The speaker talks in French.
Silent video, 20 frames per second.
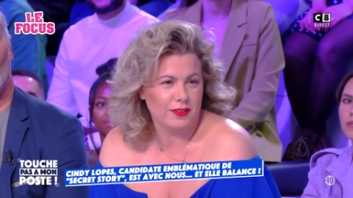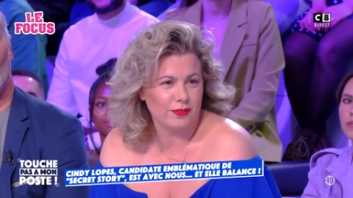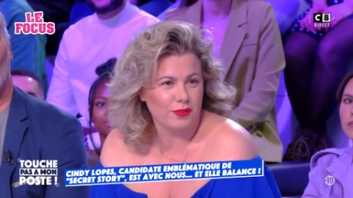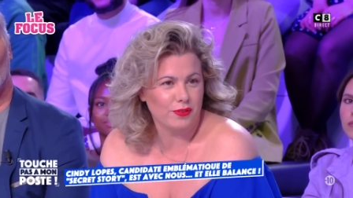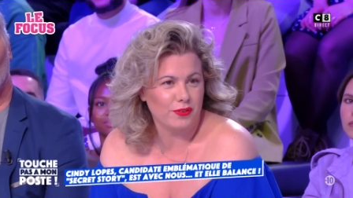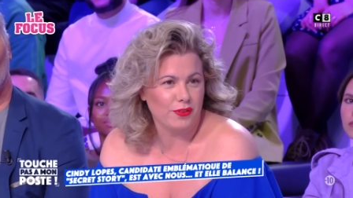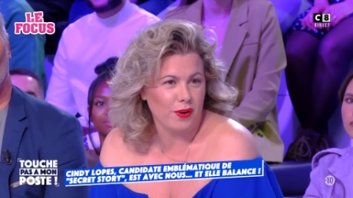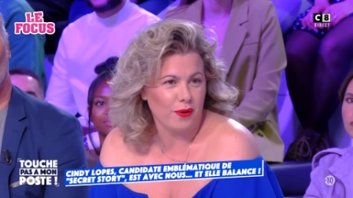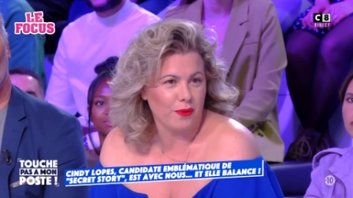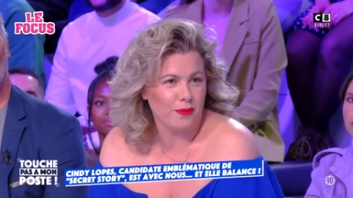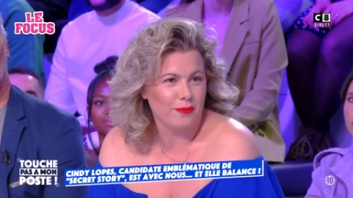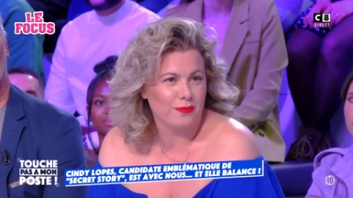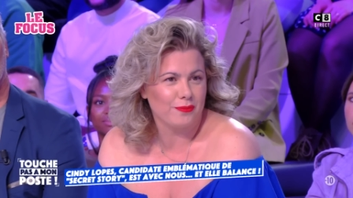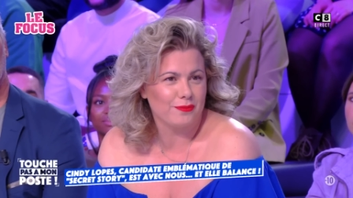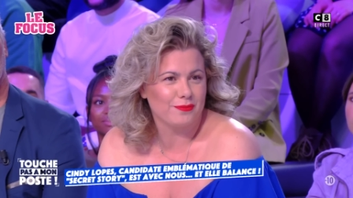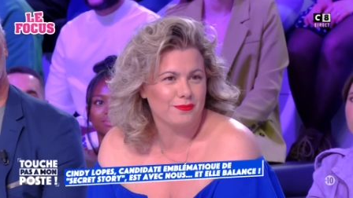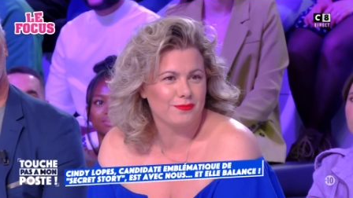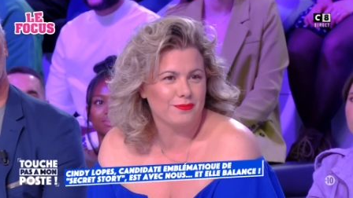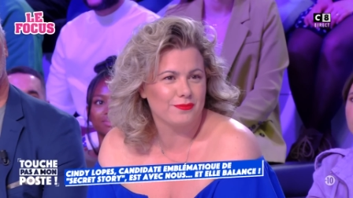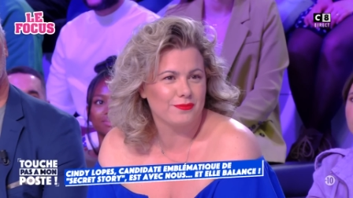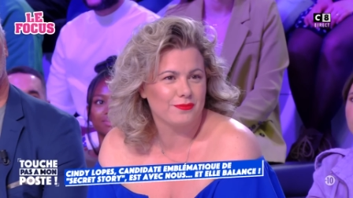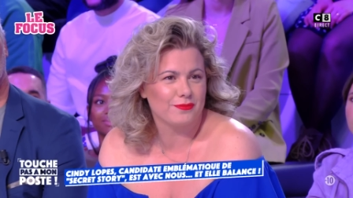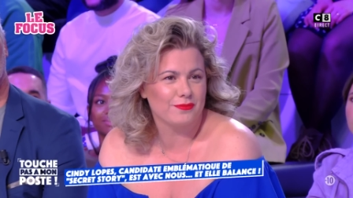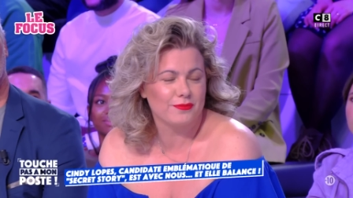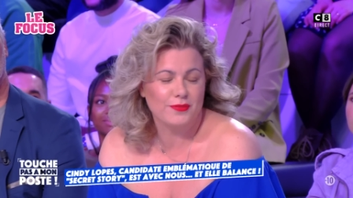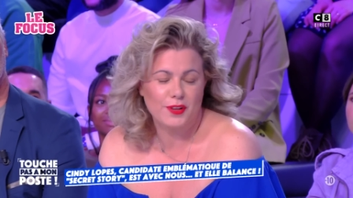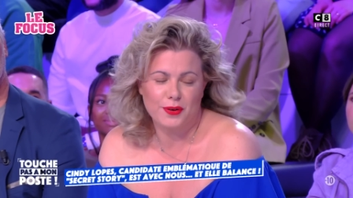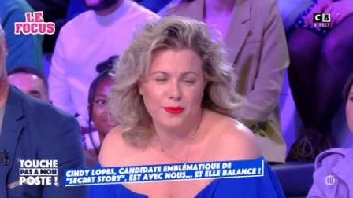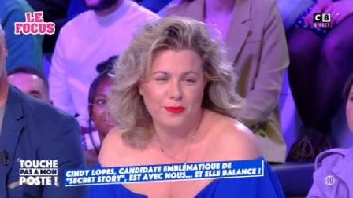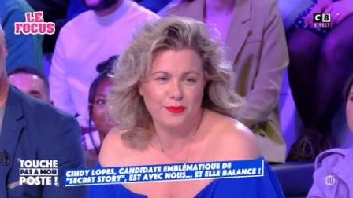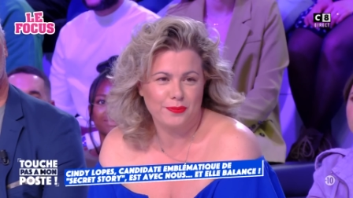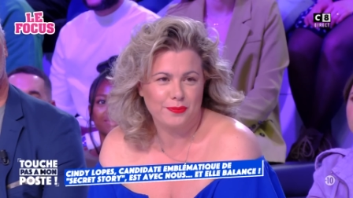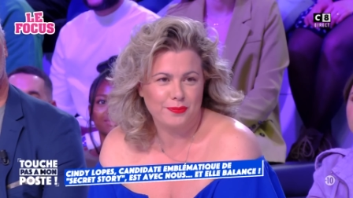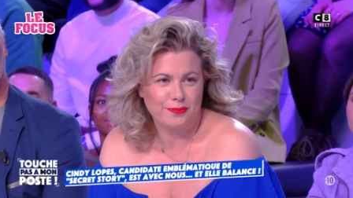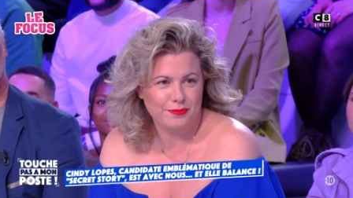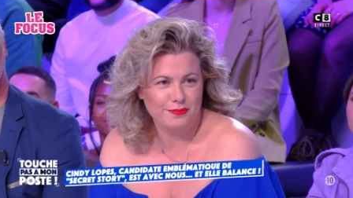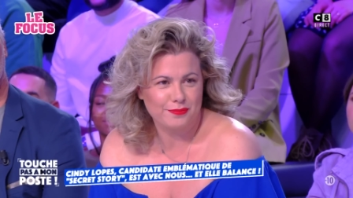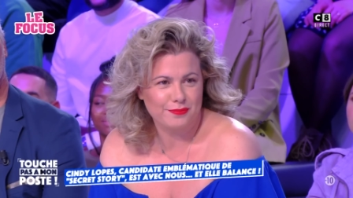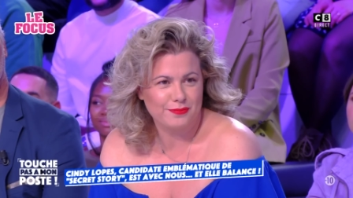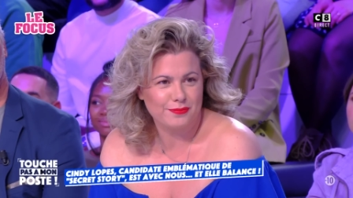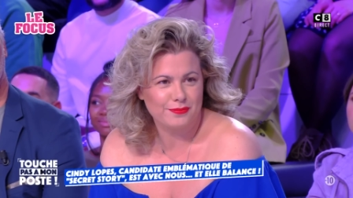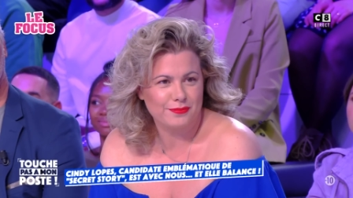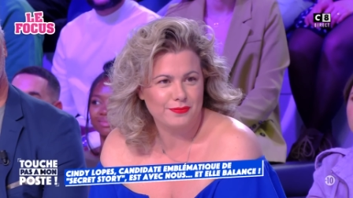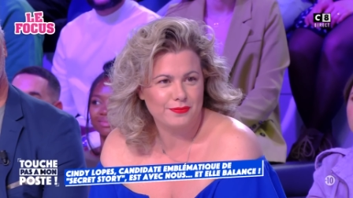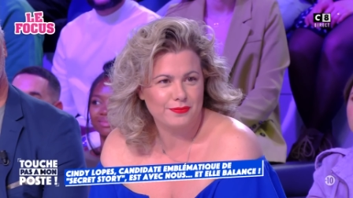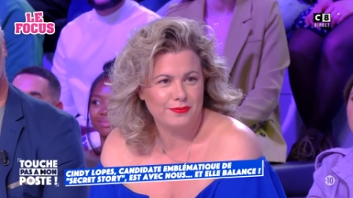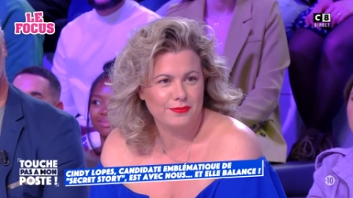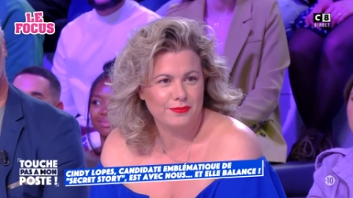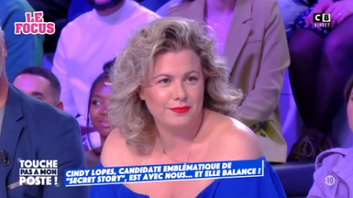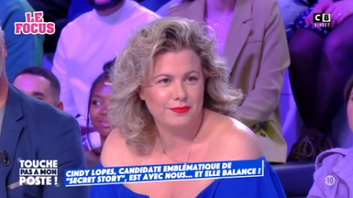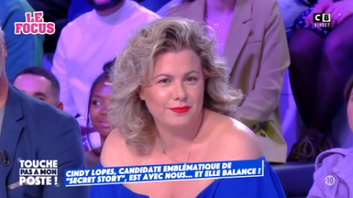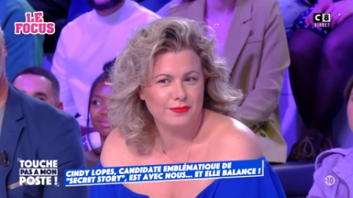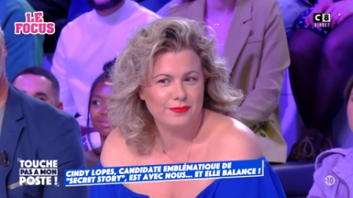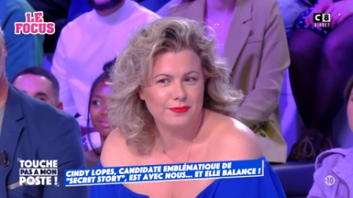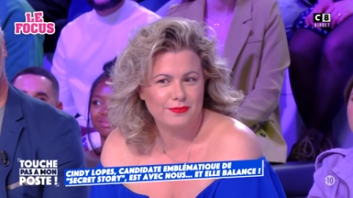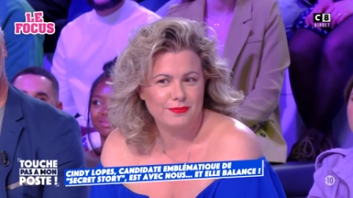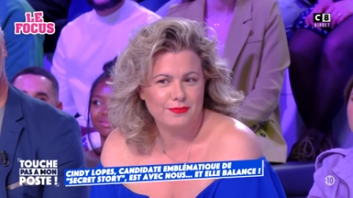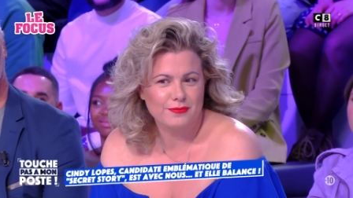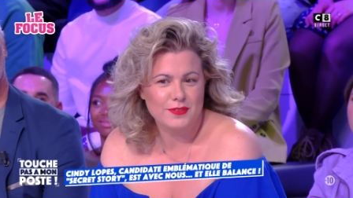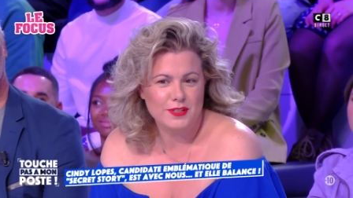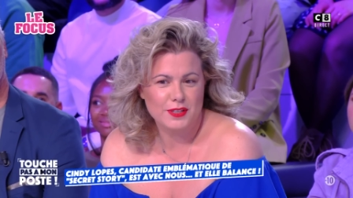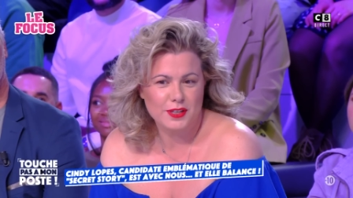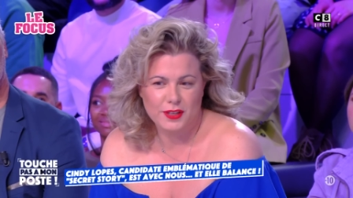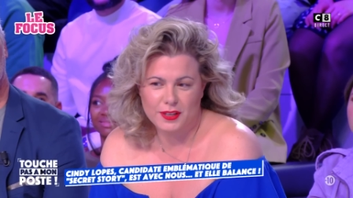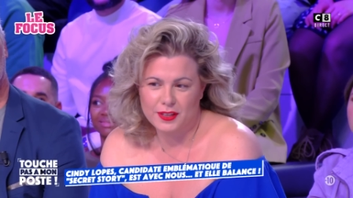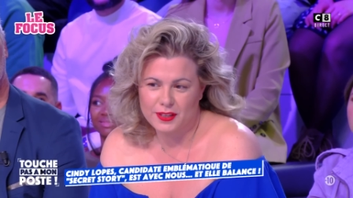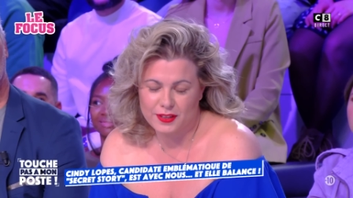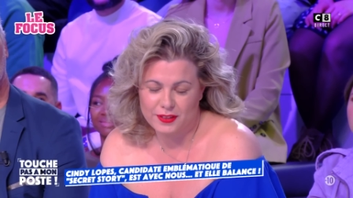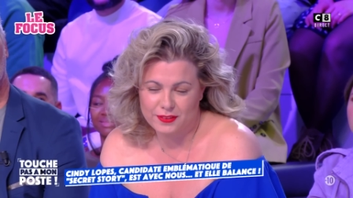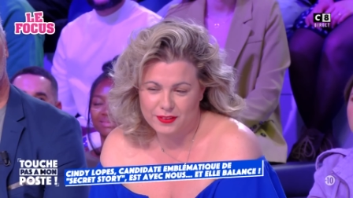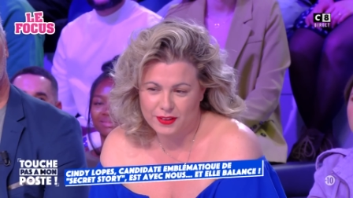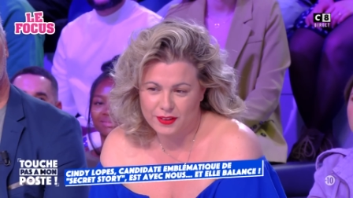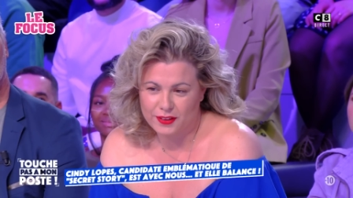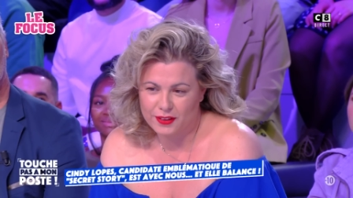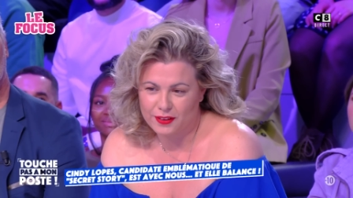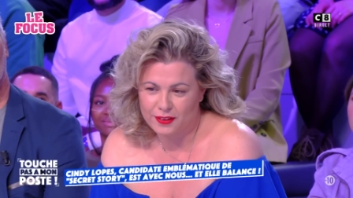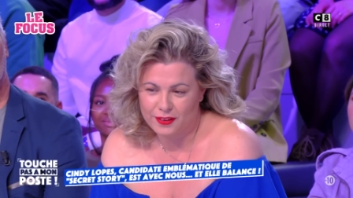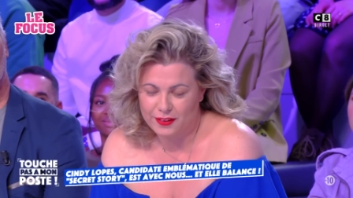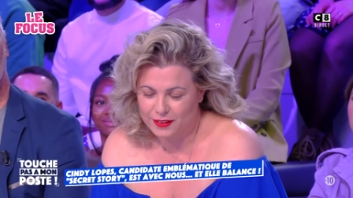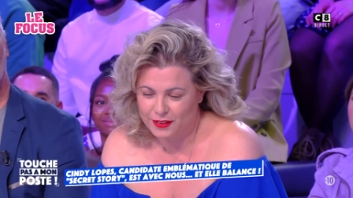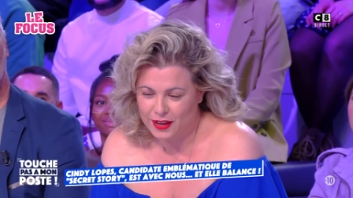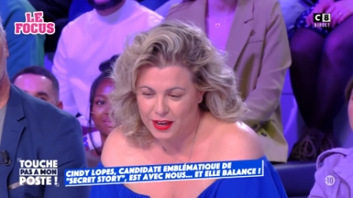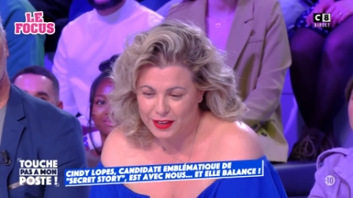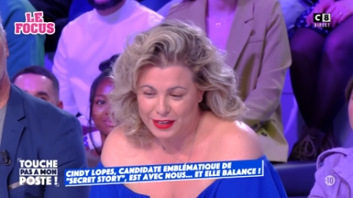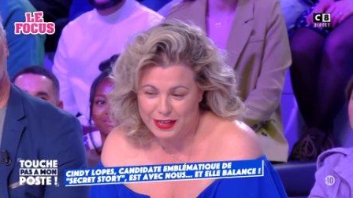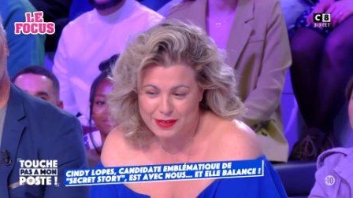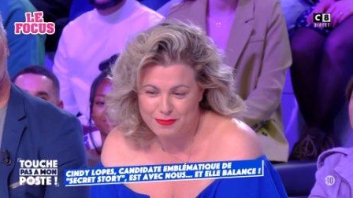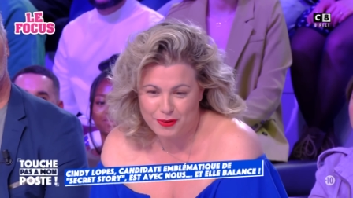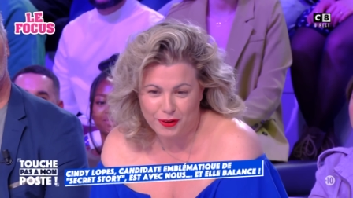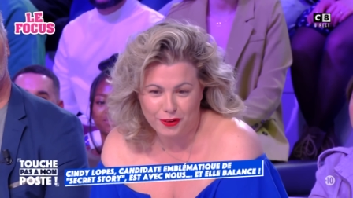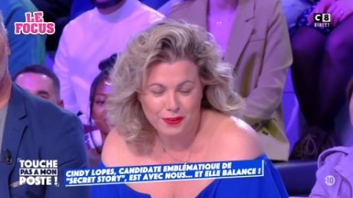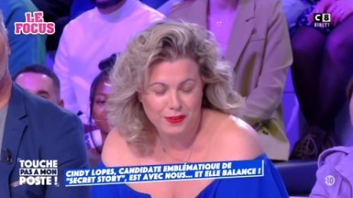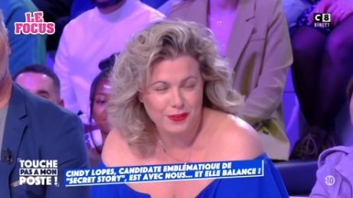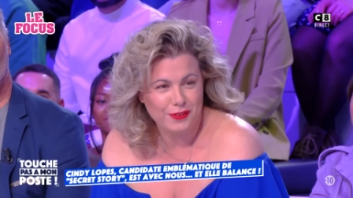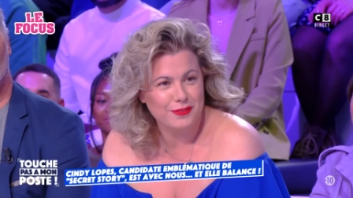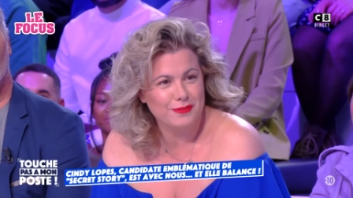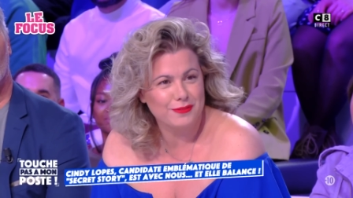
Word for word: donc non. Non, c'est vrai Non. Et Guillaume Janton C'était euh, à l'époque.